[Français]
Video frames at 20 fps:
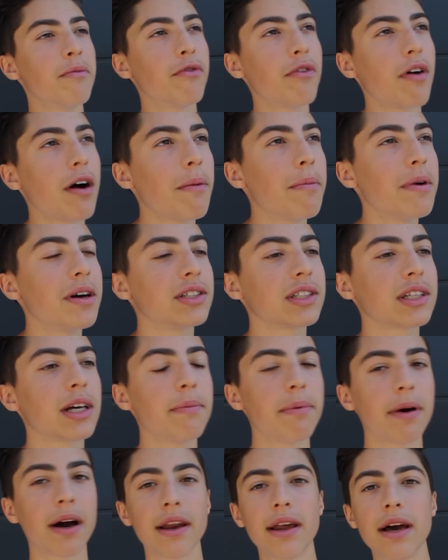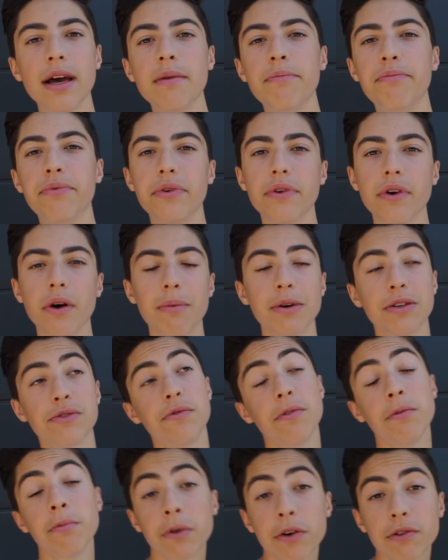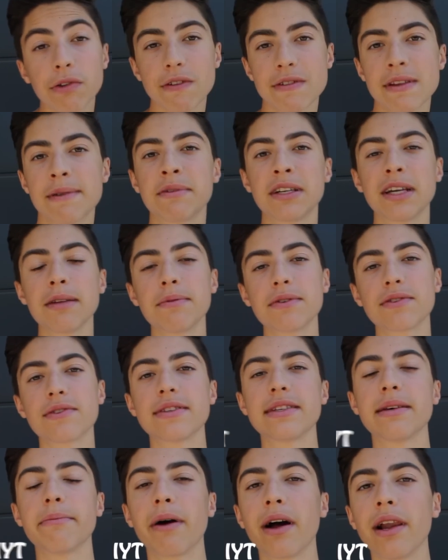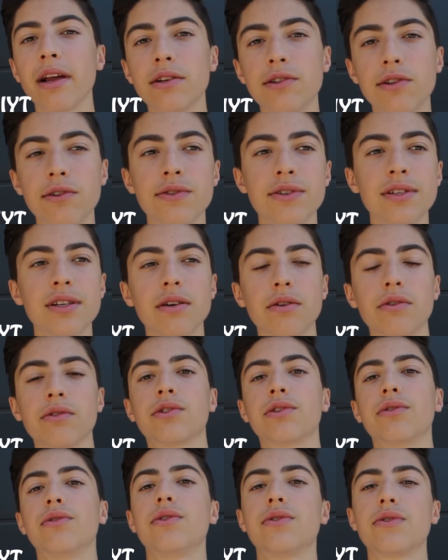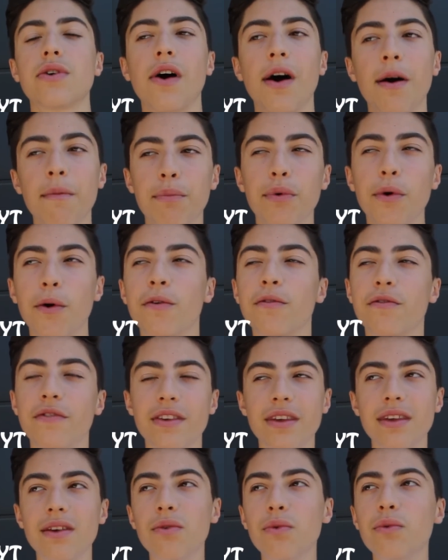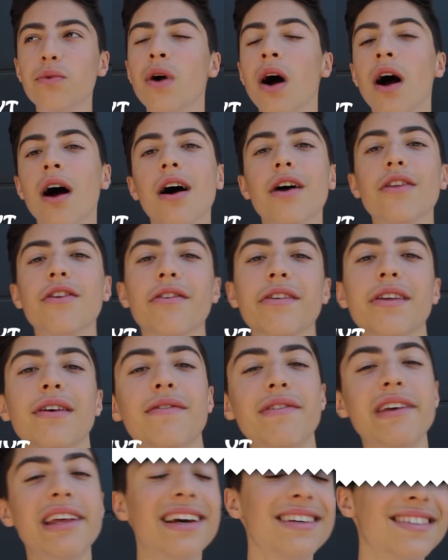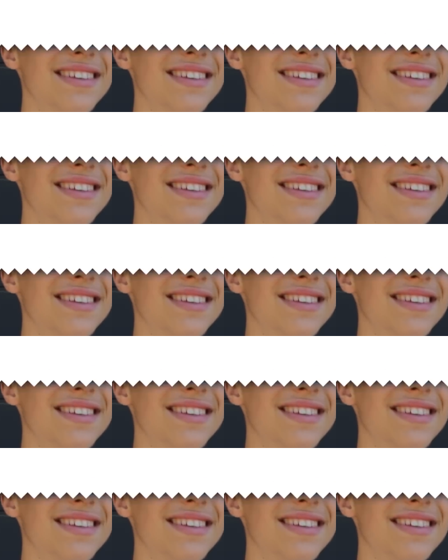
me voir, bah, je serai par là et puis euh, bah, suivez-moi sur Snapchat parce que c'est par là que je le dis quand je sors un peu en ville ou dans des villes,